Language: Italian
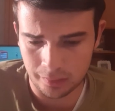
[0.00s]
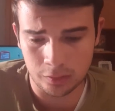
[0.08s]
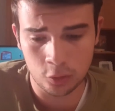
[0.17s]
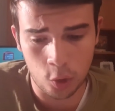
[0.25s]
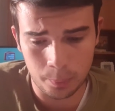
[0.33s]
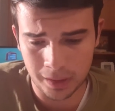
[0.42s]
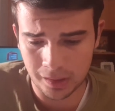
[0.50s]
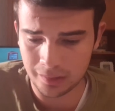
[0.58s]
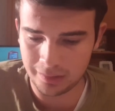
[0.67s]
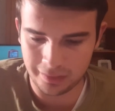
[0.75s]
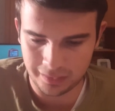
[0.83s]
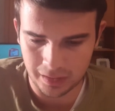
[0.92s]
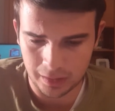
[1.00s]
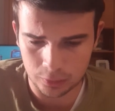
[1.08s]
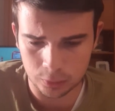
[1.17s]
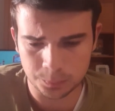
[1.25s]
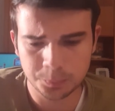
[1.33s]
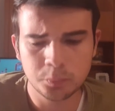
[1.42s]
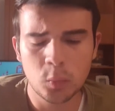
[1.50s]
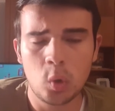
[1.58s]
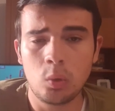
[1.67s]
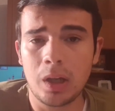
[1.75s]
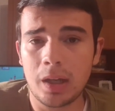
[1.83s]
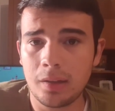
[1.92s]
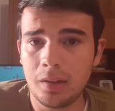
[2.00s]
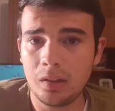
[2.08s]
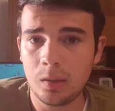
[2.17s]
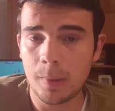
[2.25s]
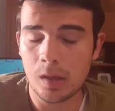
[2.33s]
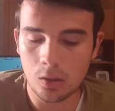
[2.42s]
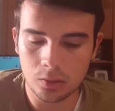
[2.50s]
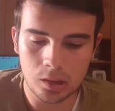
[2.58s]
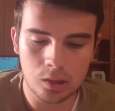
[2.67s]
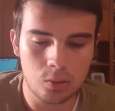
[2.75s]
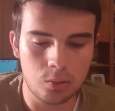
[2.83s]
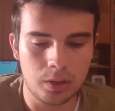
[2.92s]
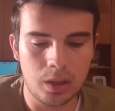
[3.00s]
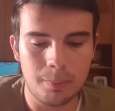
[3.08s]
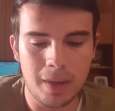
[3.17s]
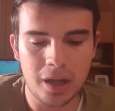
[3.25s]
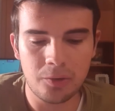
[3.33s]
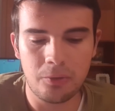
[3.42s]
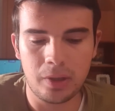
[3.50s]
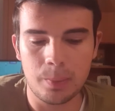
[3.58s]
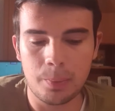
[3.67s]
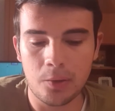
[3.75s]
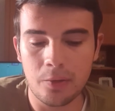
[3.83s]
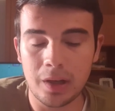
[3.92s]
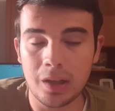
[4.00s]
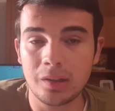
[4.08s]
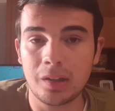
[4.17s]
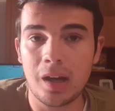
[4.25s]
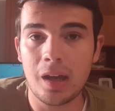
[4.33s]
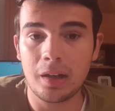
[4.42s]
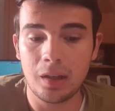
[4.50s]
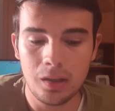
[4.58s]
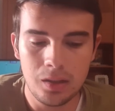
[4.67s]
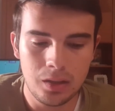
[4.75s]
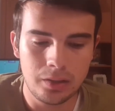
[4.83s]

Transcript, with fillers: doping di Stato una grandissima lotta con Murphy che prova a rientrare